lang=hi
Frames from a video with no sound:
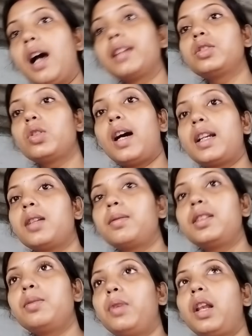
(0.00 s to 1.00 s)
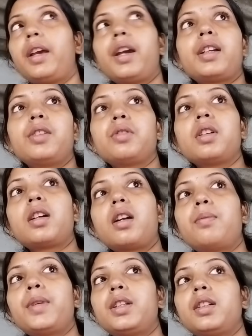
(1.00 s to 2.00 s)
आज तो आठ बजे मिल गया क्योंकि
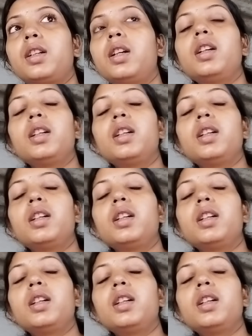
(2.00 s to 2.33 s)
कल मैंने